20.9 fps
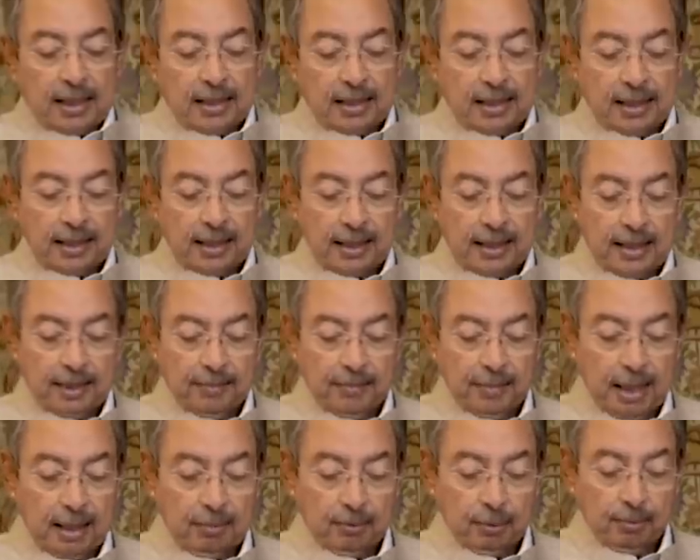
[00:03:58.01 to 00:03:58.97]
इसके लिए
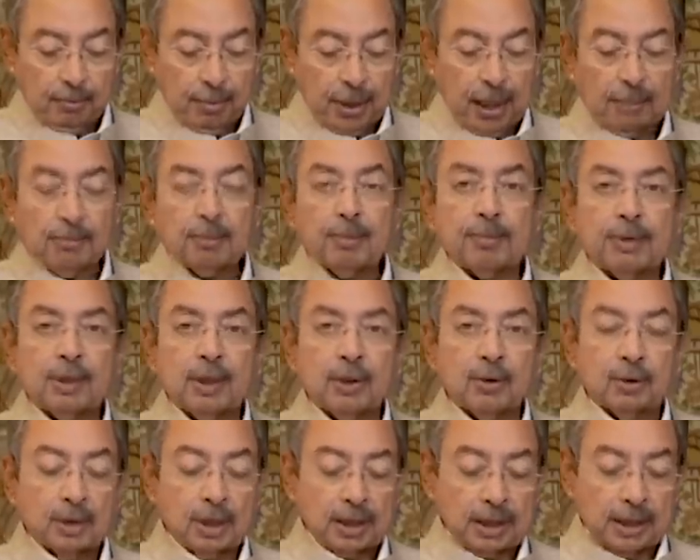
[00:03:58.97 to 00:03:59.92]
मैं आपको बाद में
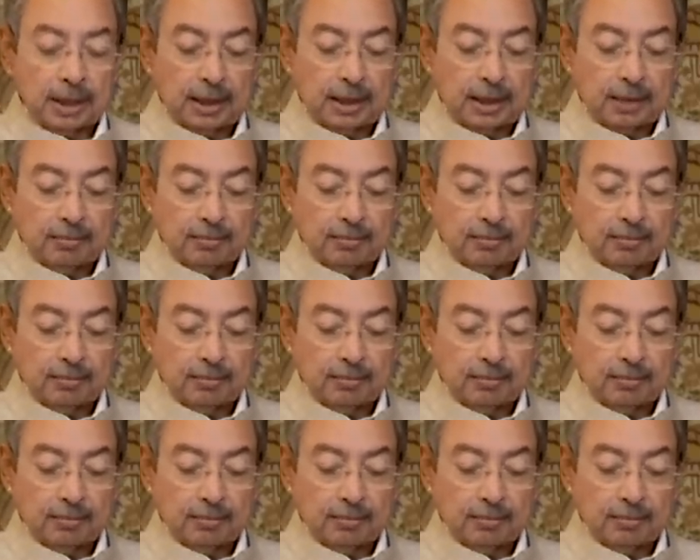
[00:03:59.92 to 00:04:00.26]
बताऊंगा कि